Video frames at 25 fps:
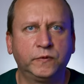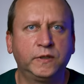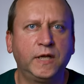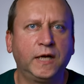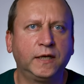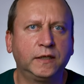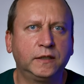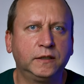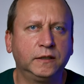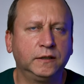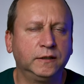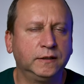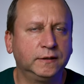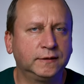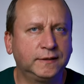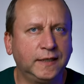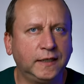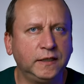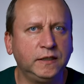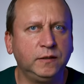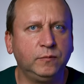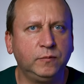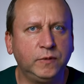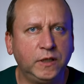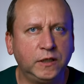Tak,
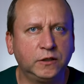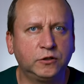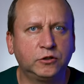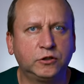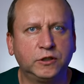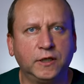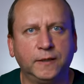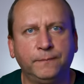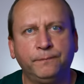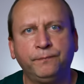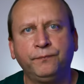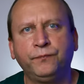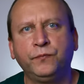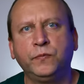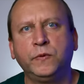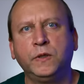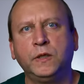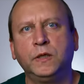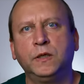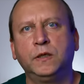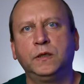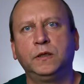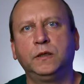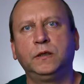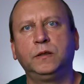zanim jeszcze
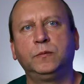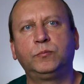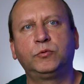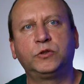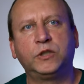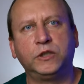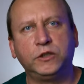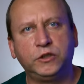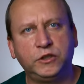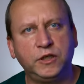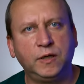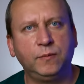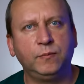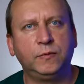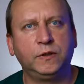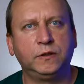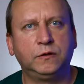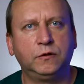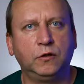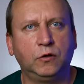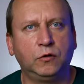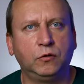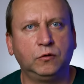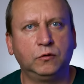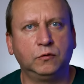Y,
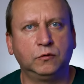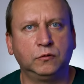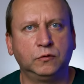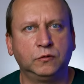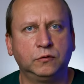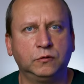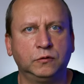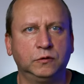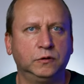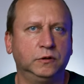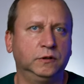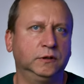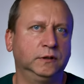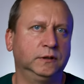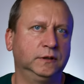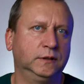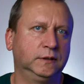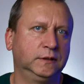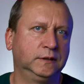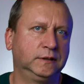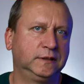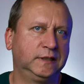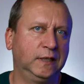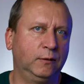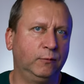przejdziemy do y,